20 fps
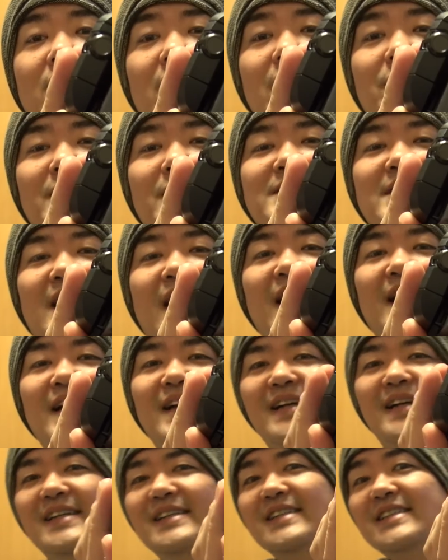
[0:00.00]
わかりますか
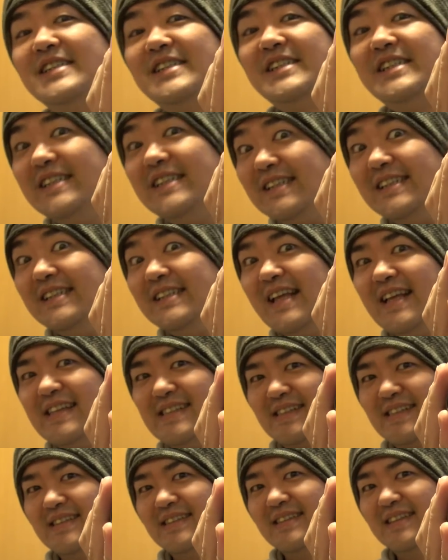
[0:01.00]
地位で
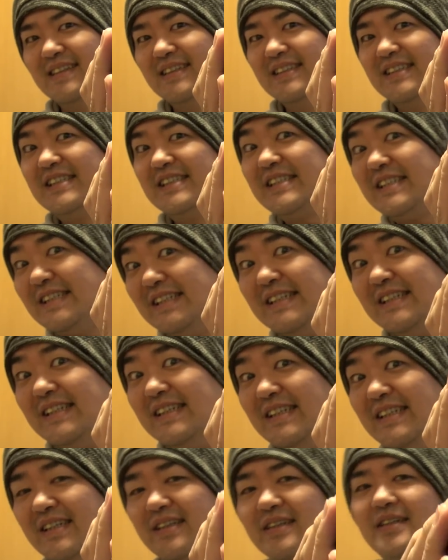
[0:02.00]
す。
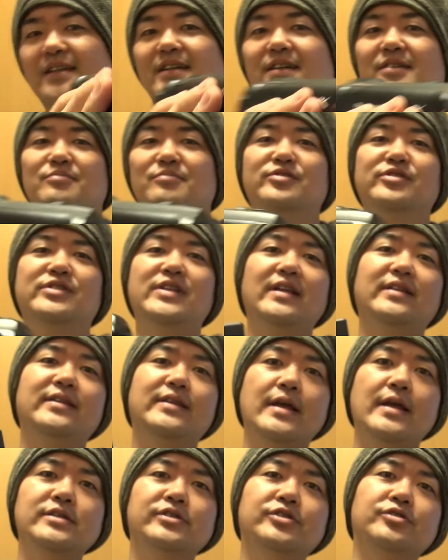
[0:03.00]
チー。無接
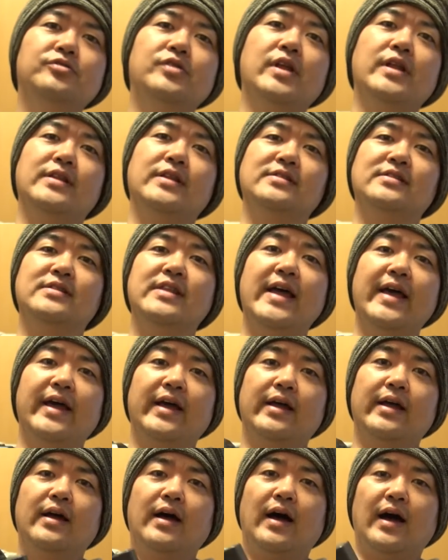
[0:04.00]
点充電です
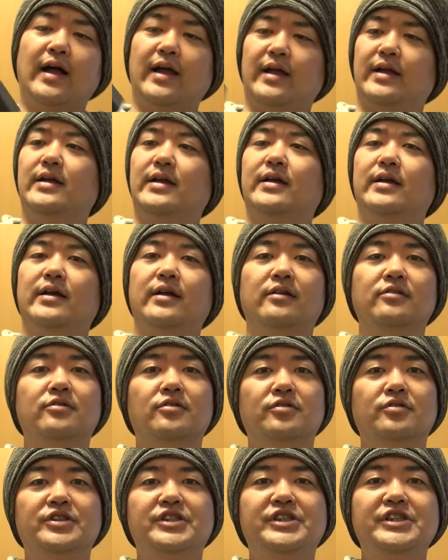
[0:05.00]
ね。はい。あ
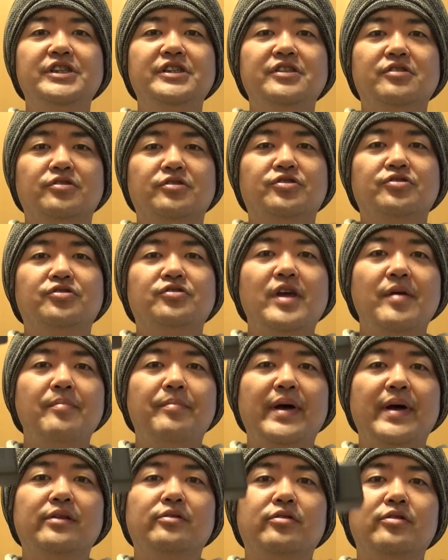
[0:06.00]
の、地位の充
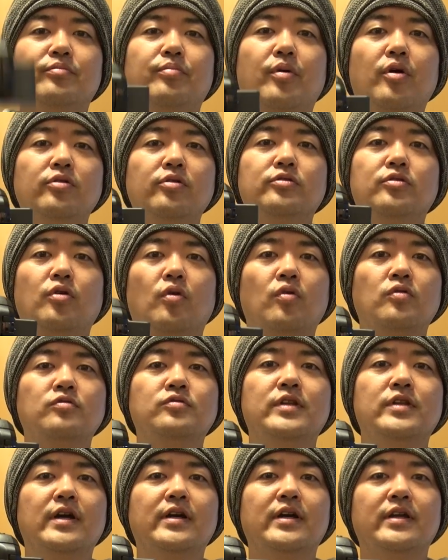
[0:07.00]
電パッドにポンと
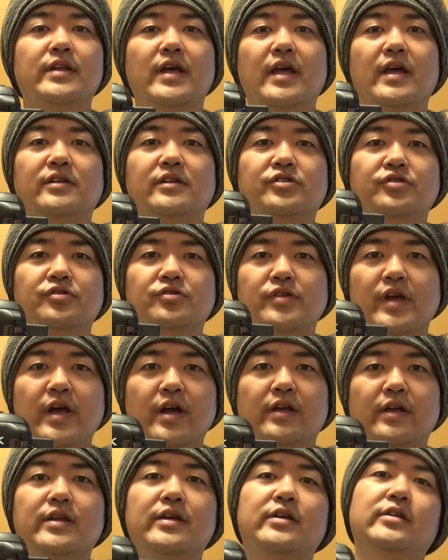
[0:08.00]
置くだけで充
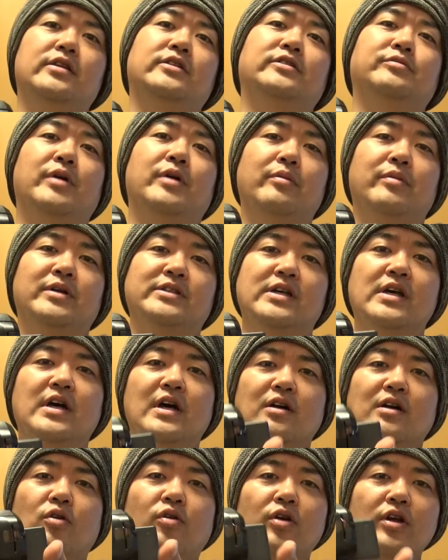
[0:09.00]
電ができてしまいます。
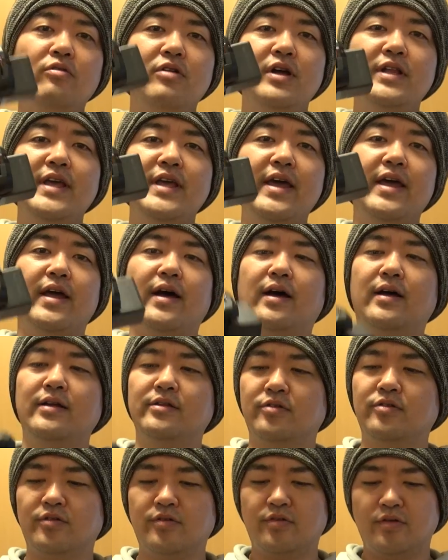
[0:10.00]
これはね、
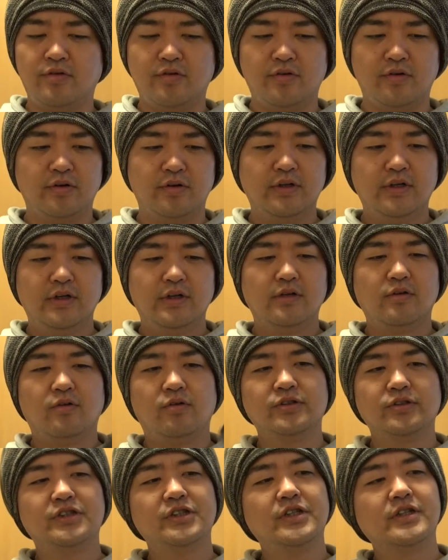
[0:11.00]
あのー、
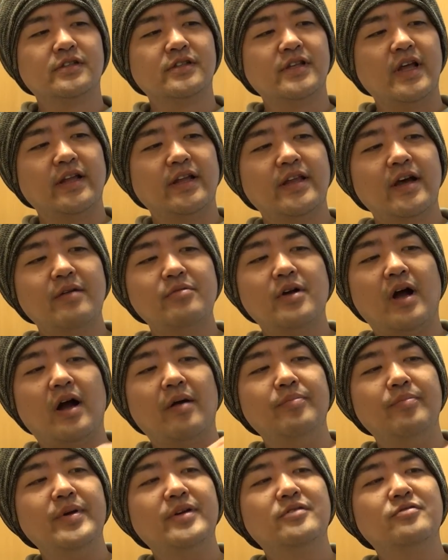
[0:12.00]
こっちですね、
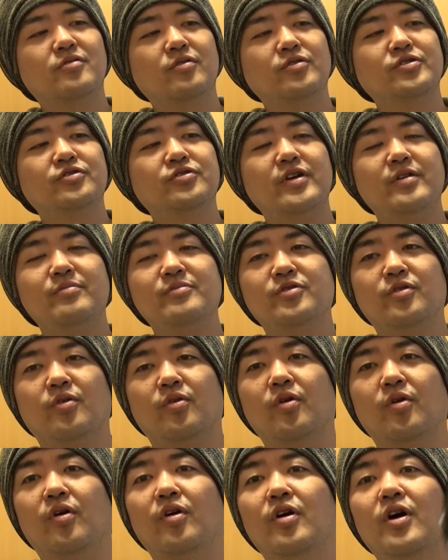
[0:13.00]
W850M の
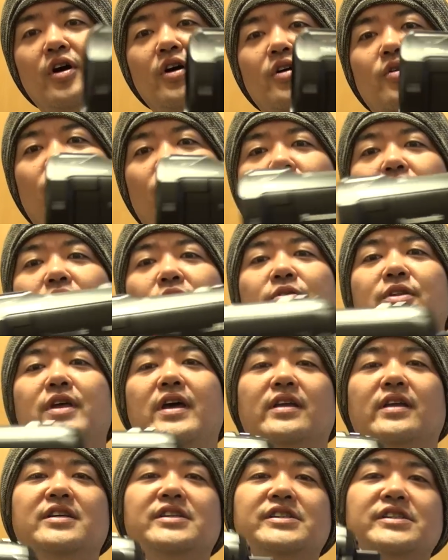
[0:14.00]
方。これを
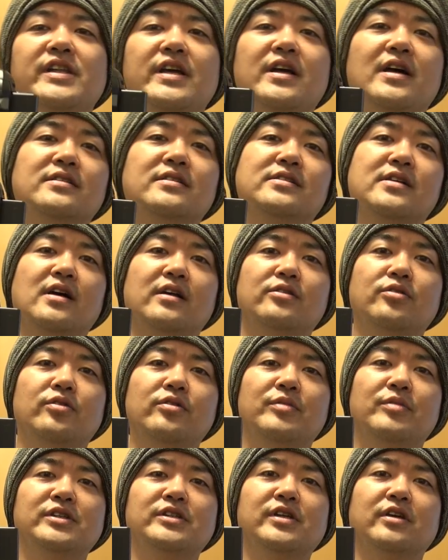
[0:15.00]
ね、1年間使って
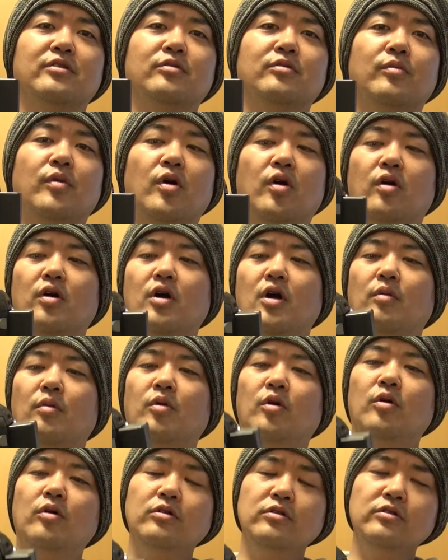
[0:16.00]
おりましたけども、
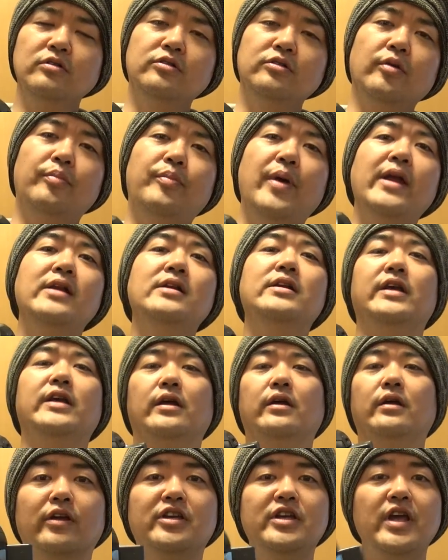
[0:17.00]
もうほんと便
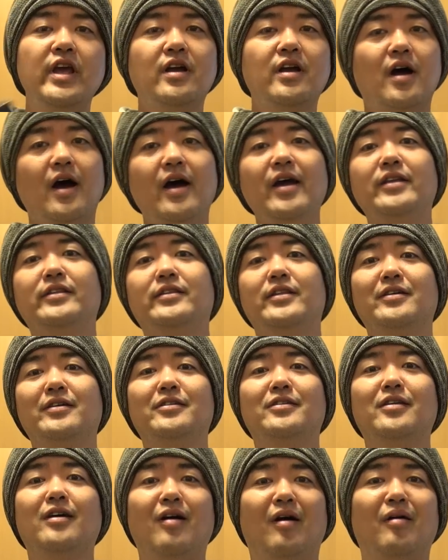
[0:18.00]
利。家帰って
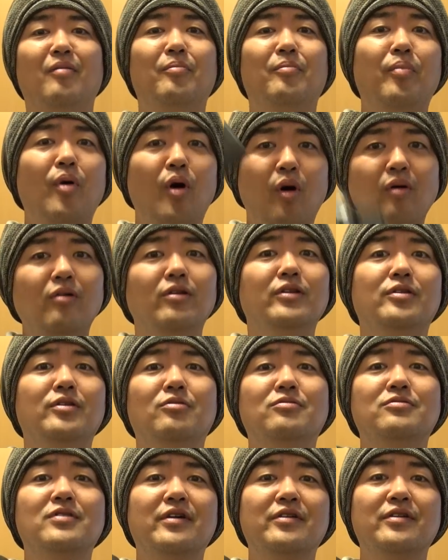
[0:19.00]
きたら、ポン
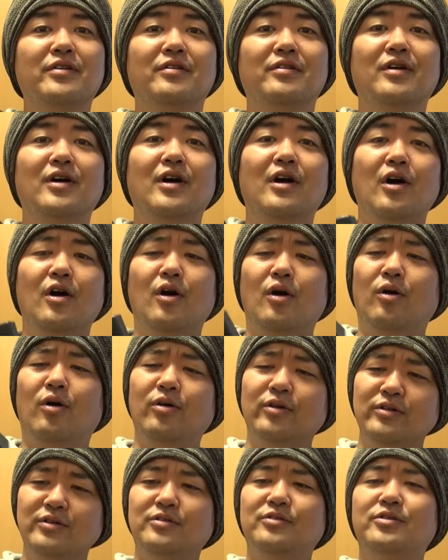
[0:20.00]
と置くだけなの。
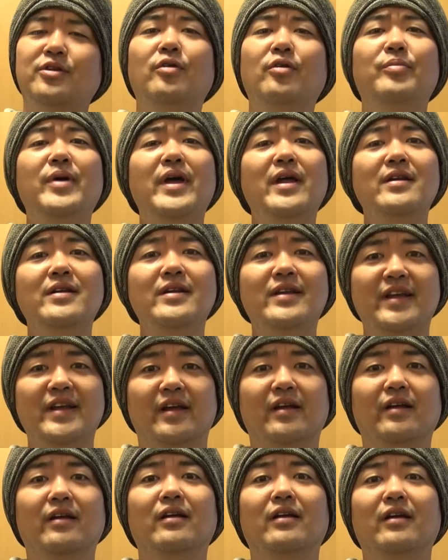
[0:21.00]
ほんと便
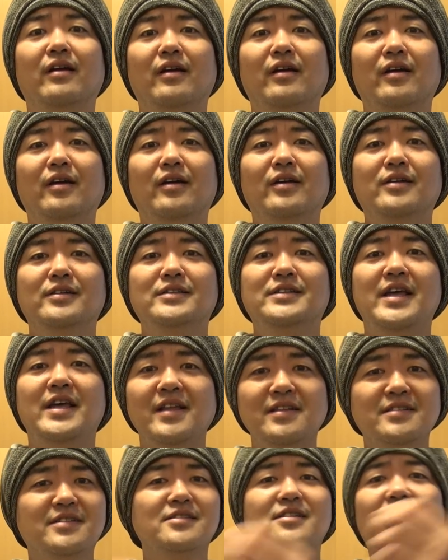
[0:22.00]
利。
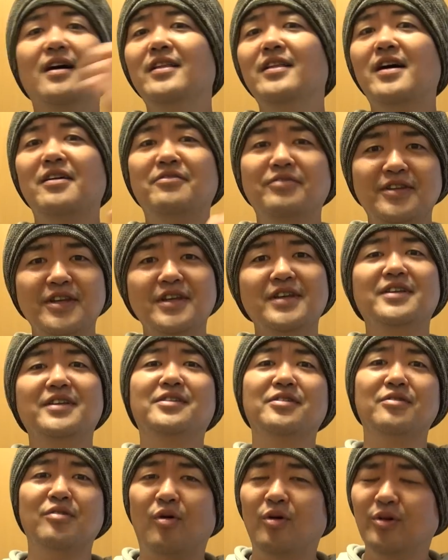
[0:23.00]
線繋がなくていいっ
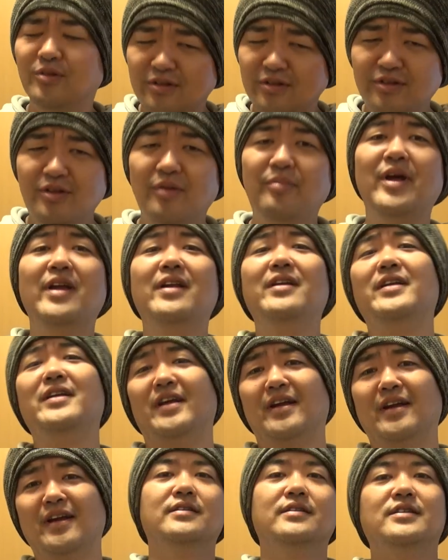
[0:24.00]
ていうのほんと便
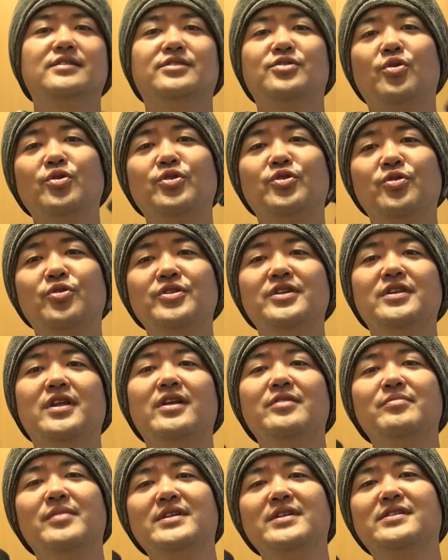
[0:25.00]
利。で、総評に
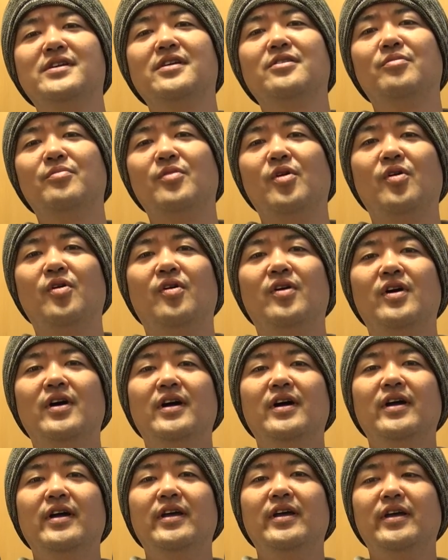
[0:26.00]
なりますけども、
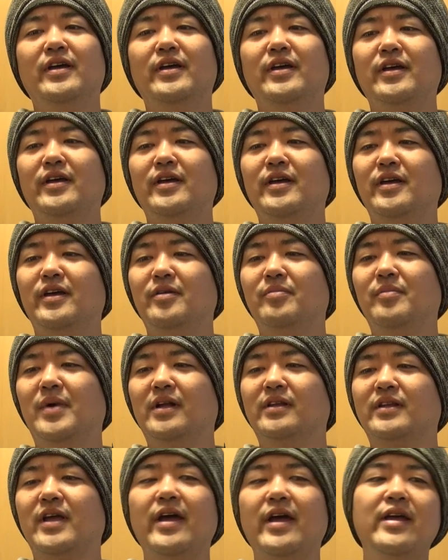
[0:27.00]
えー、
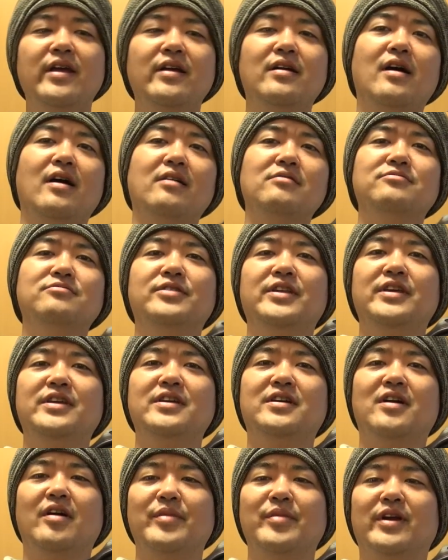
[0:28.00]
まあ大変軽くて
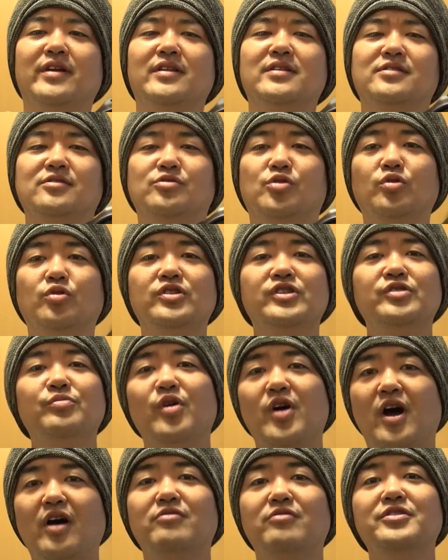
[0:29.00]
いいカメラです。どっち
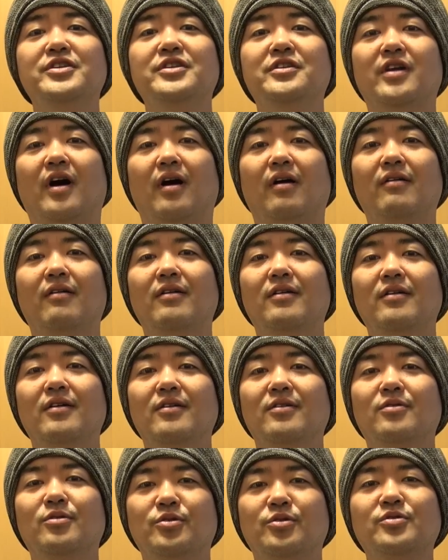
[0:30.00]
も軽いんだ。
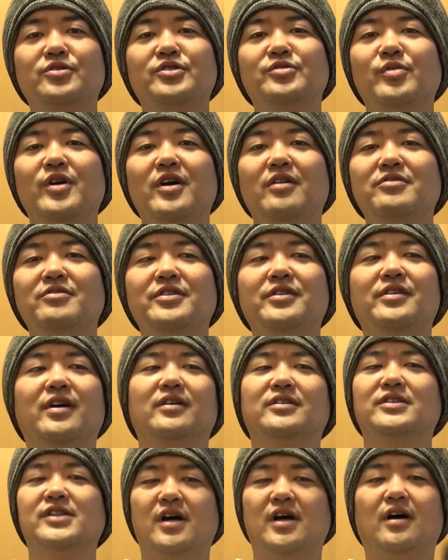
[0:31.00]
これどっちも軽いん
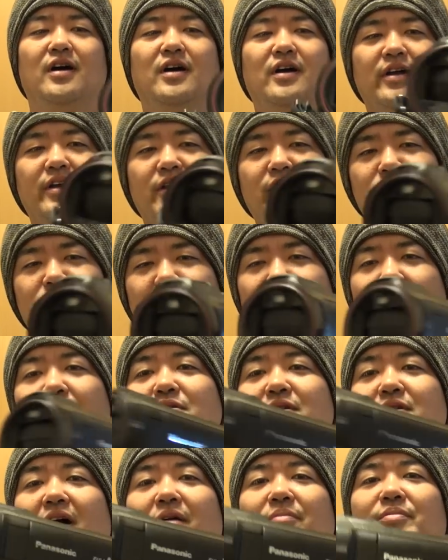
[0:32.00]
だ。じゃあ、えっ、ー、と、
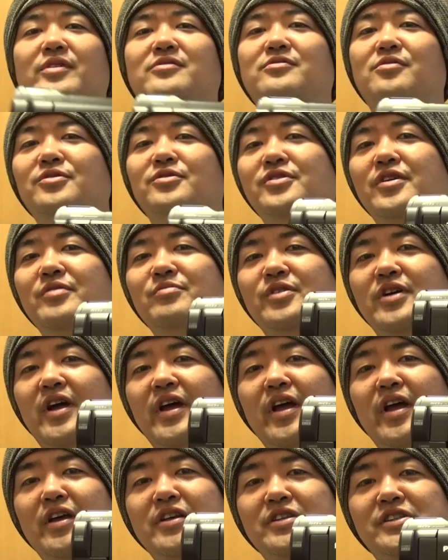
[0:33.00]
ダブル850円も、
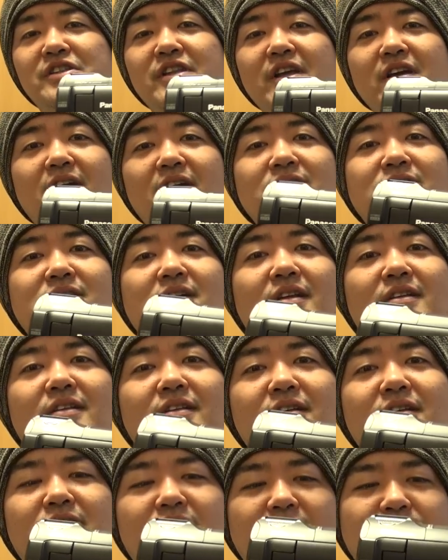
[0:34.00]
えー、1年間使っ
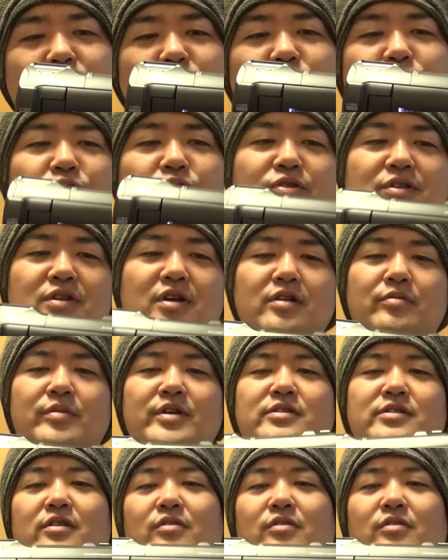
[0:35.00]
てきた総評になります